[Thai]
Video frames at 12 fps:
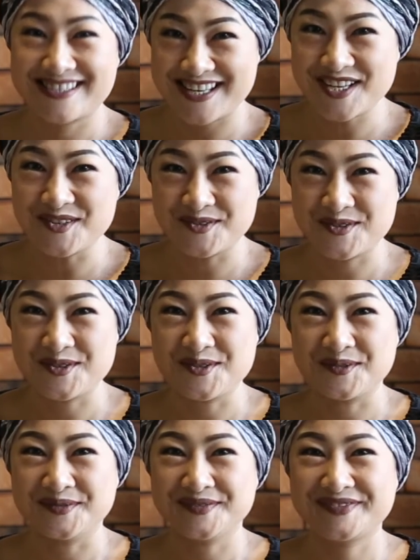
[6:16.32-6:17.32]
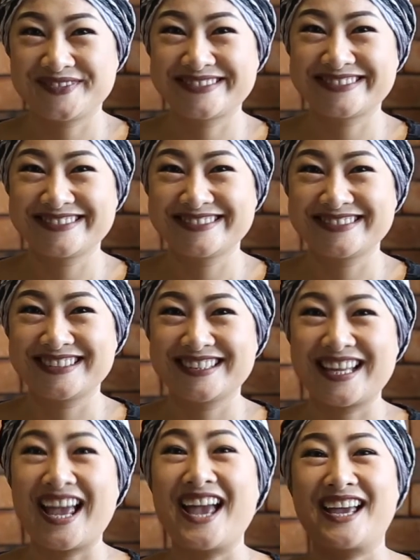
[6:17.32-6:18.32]
single room
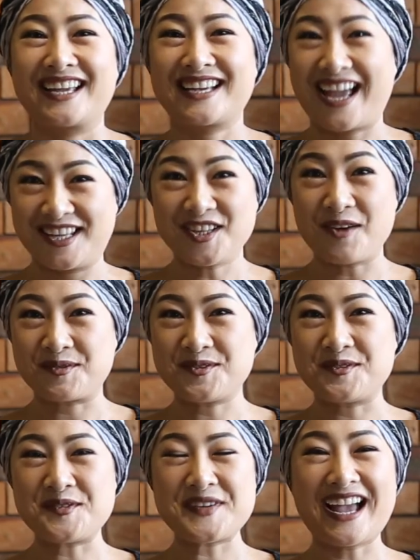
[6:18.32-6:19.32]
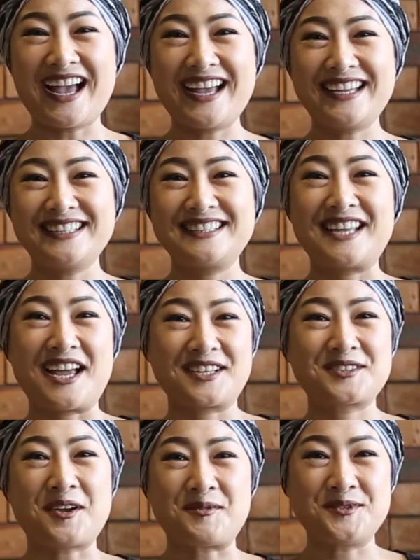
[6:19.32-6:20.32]
ใครตอบถูกไหมคะ ถ้า
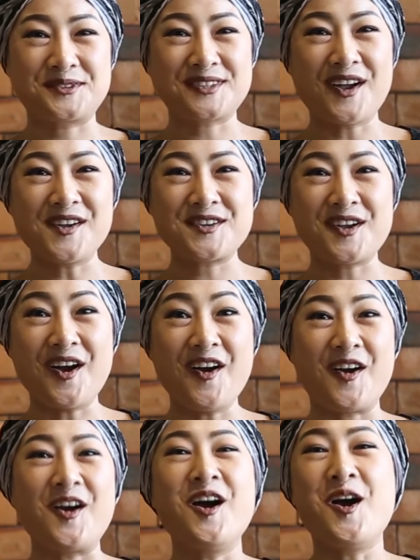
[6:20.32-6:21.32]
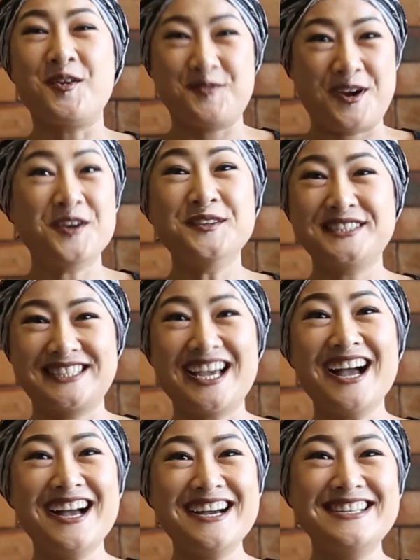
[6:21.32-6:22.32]
ตอบถูกต้องก็ well
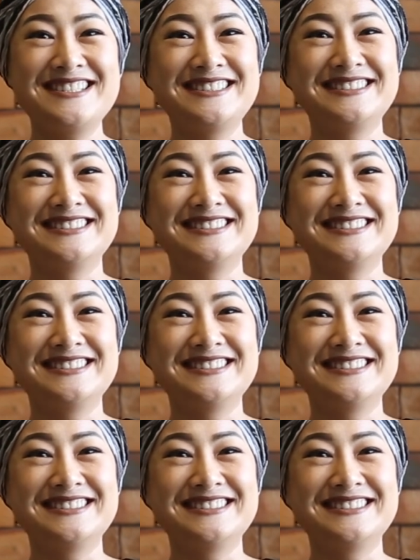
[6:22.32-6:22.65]
done